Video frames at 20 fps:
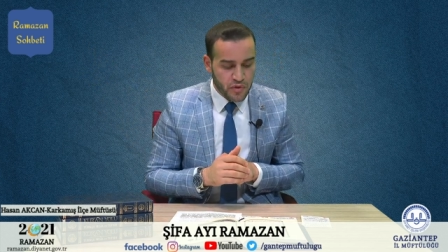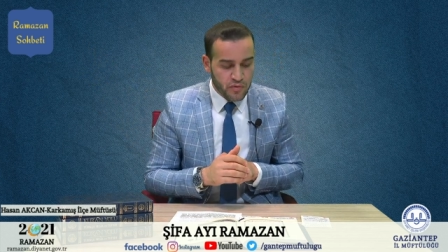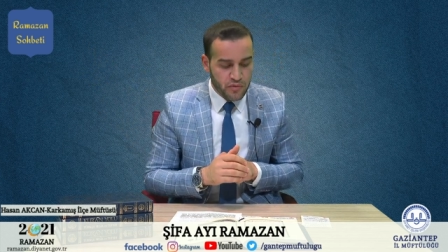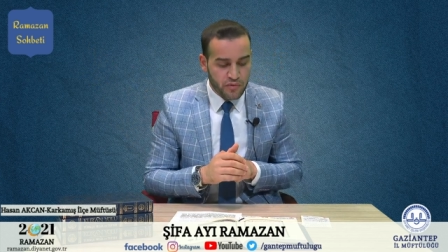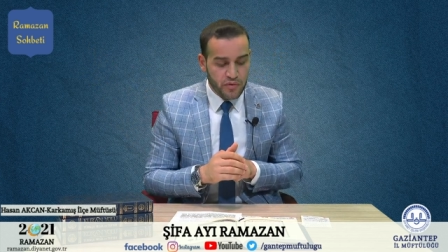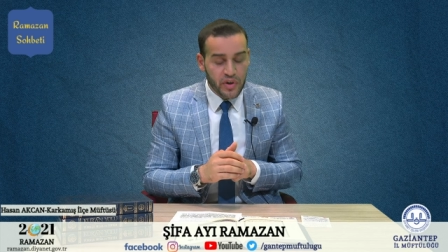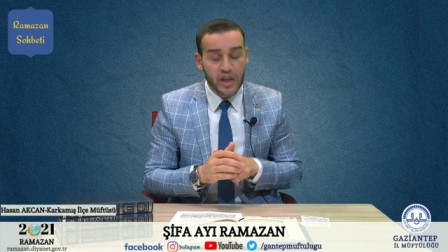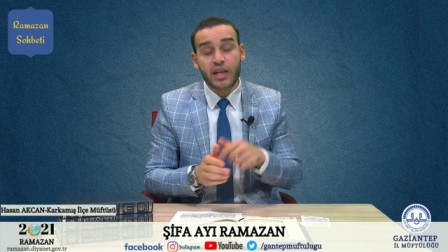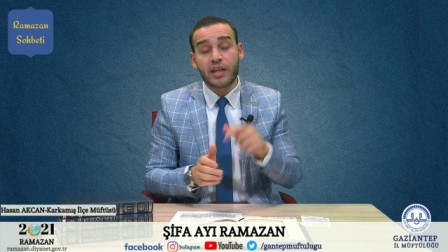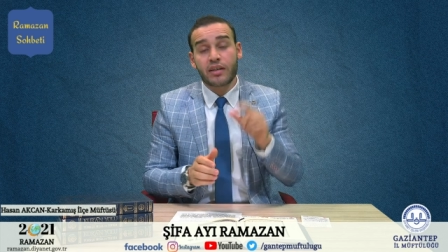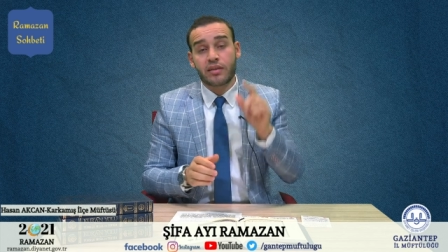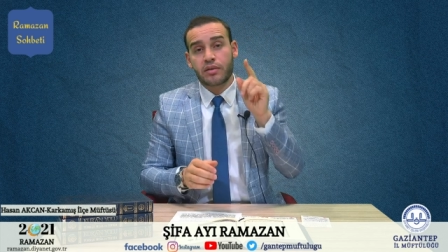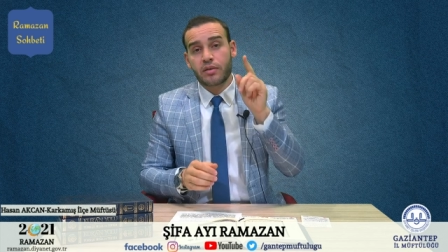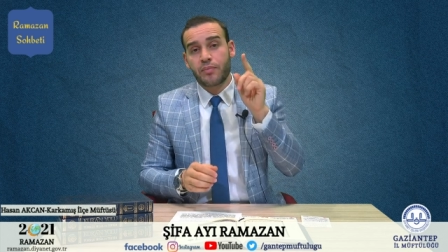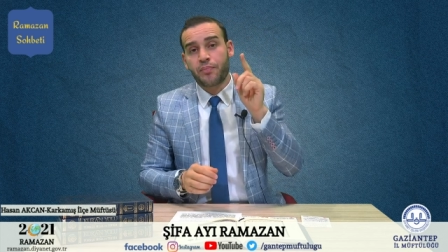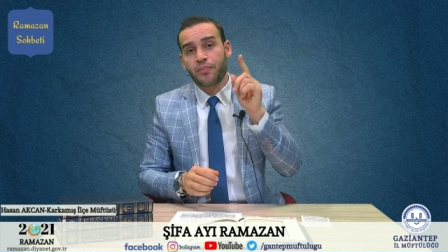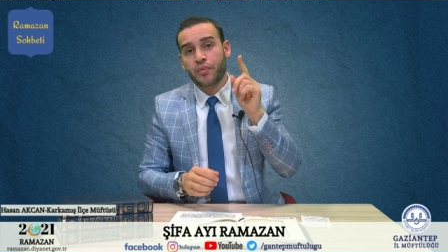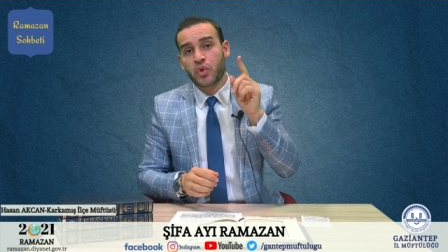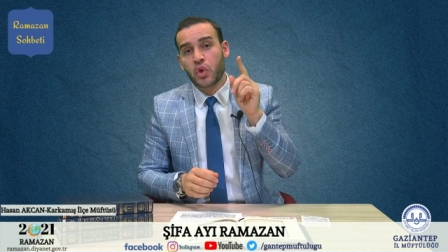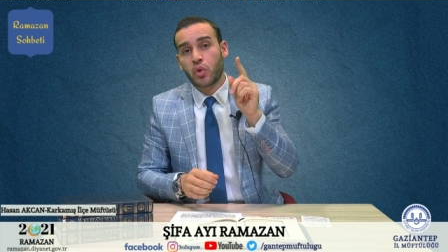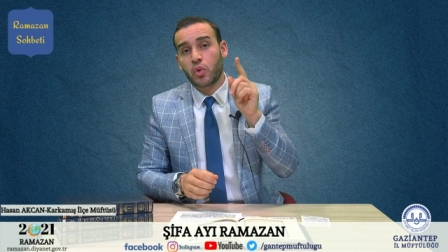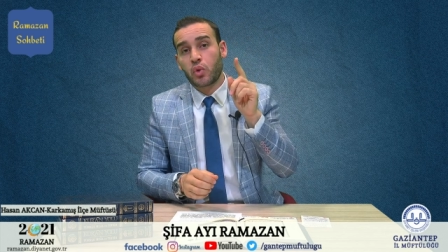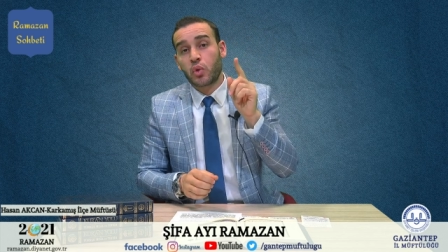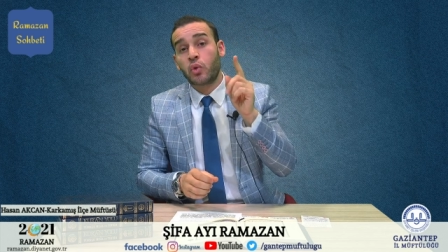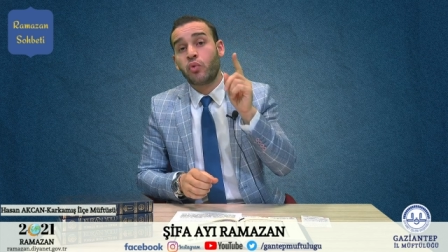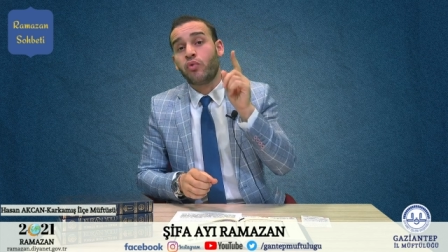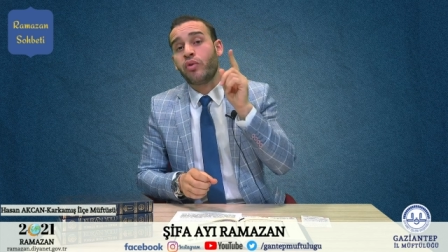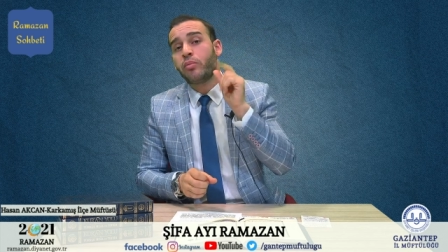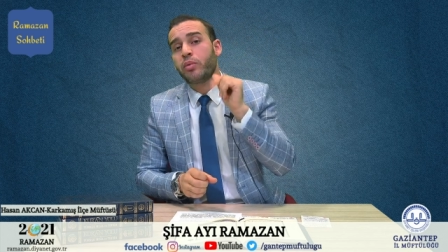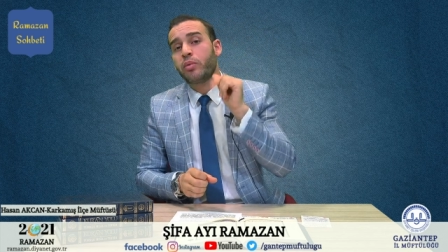Fakat
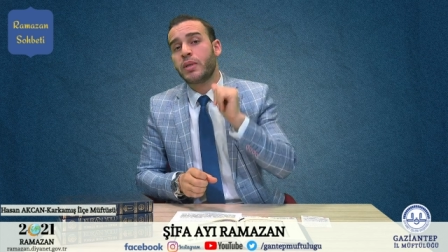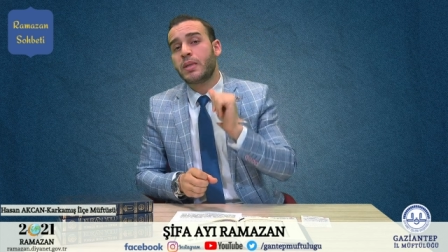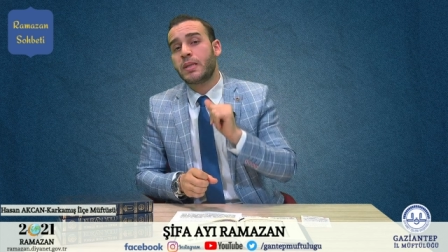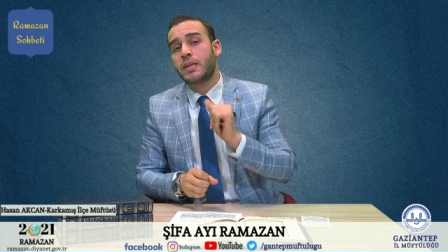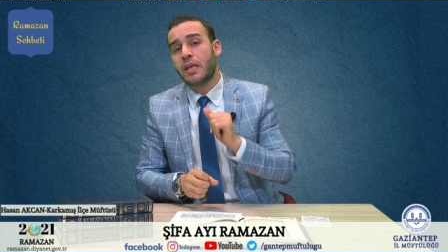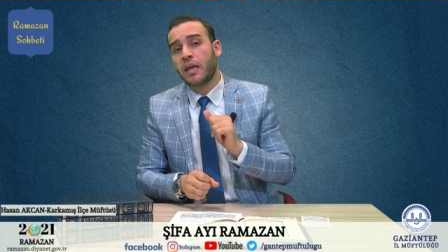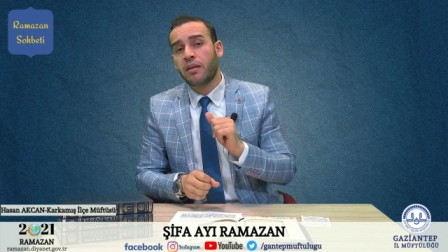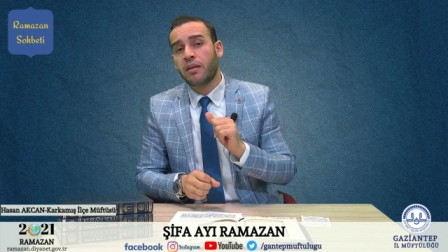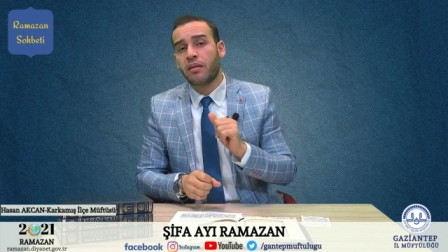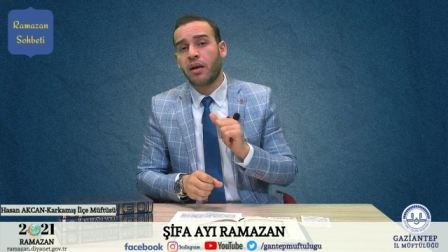Örve bin Zeyd